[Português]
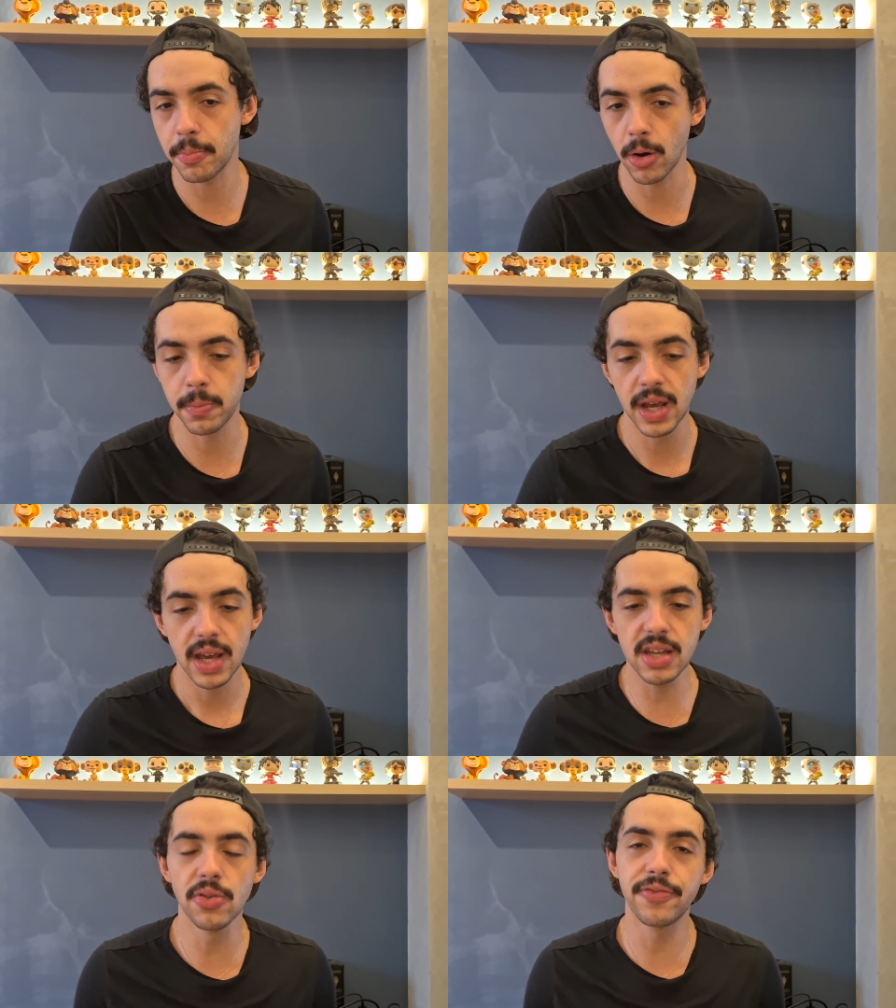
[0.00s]
pop.
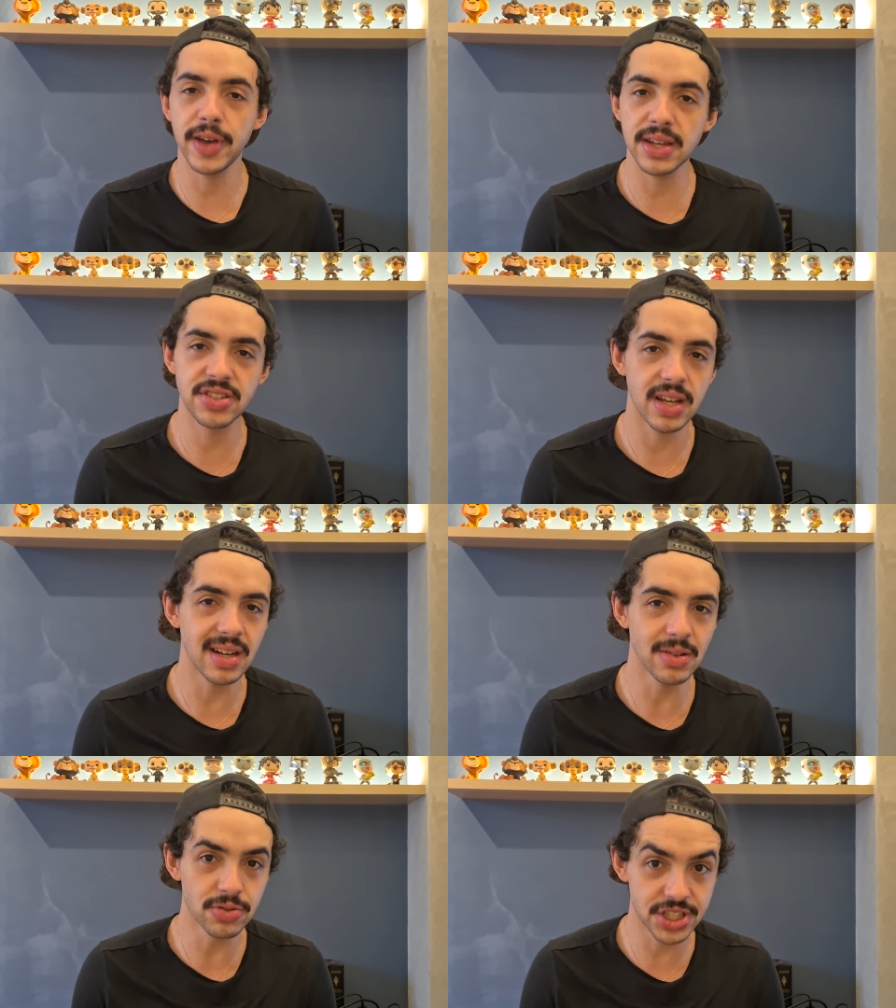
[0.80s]
E o Fade,
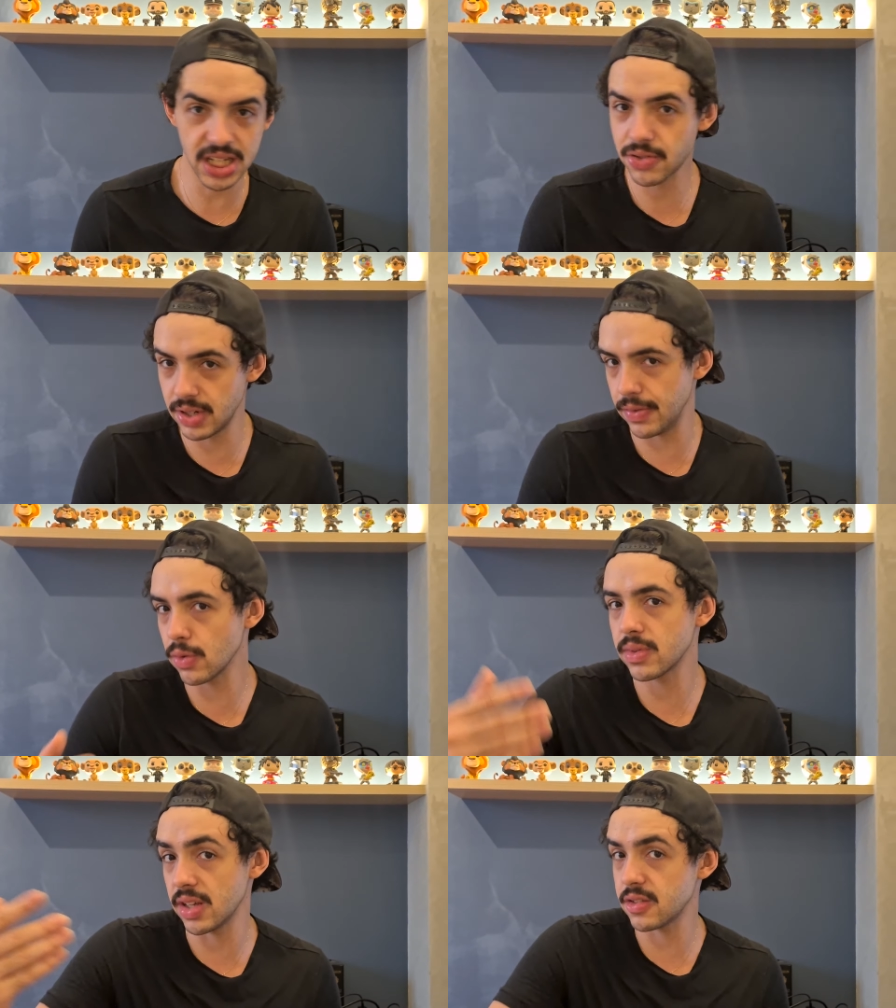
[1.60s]
ele não chega no
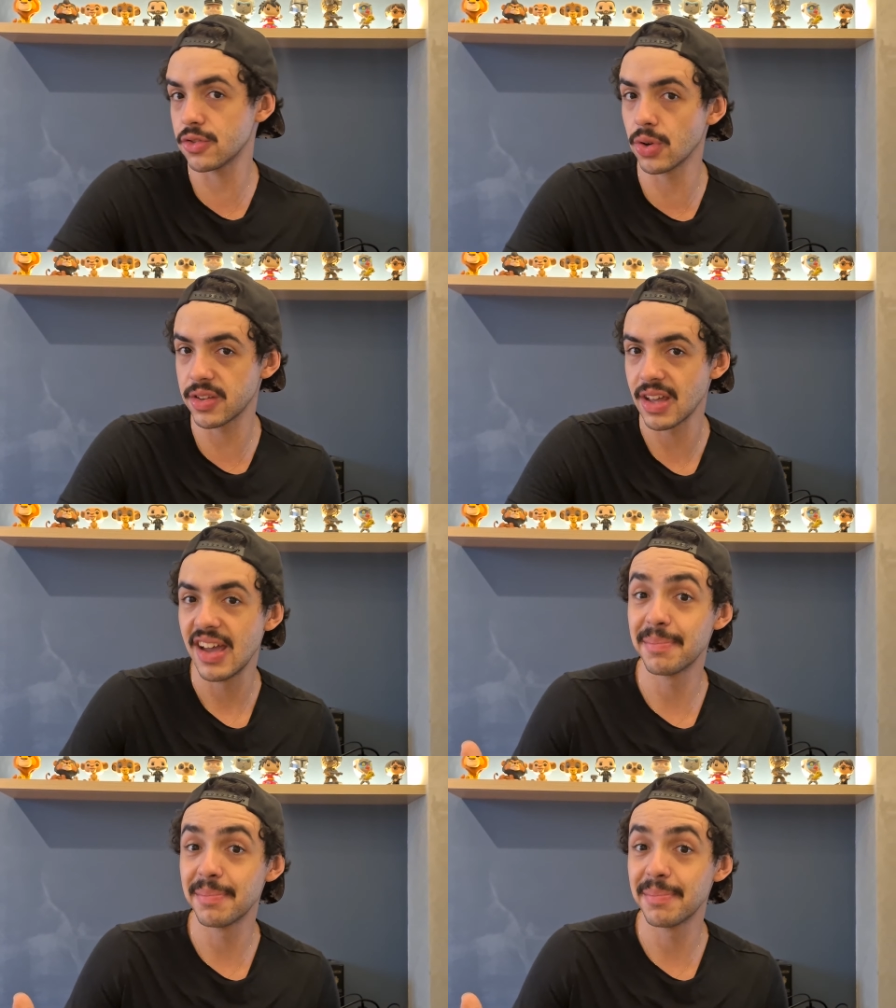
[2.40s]
nível desses dois,